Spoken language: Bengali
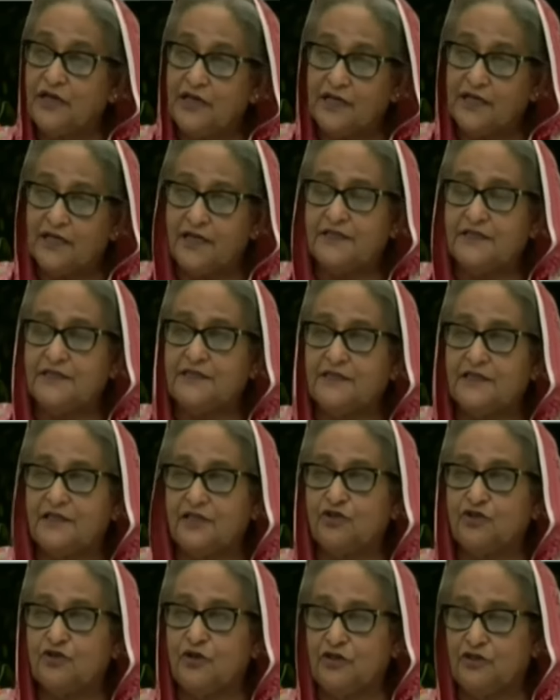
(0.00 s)
কাছে জিজ্ঞেস
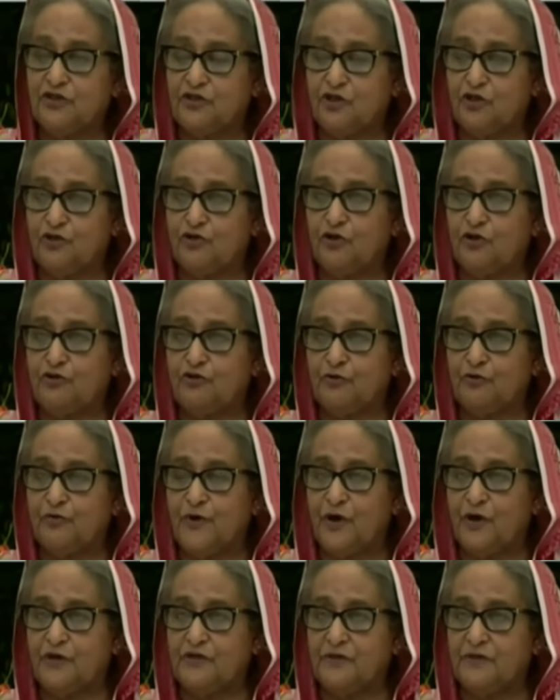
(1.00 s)
করলে তথ্য
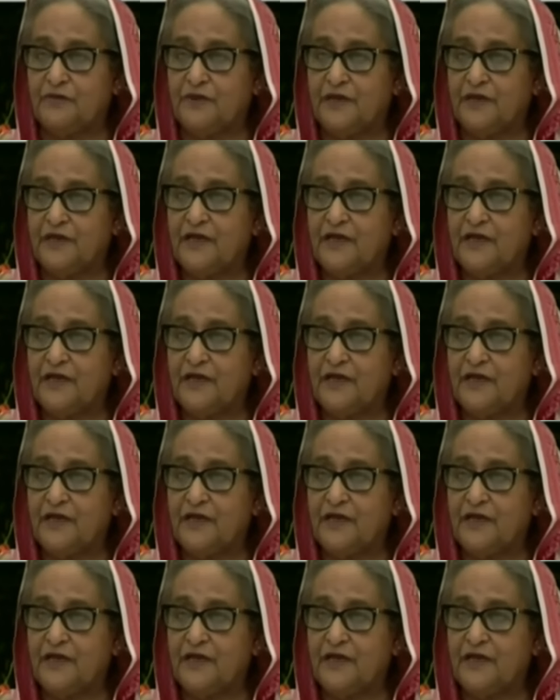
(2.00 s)
পাওয়া যাবে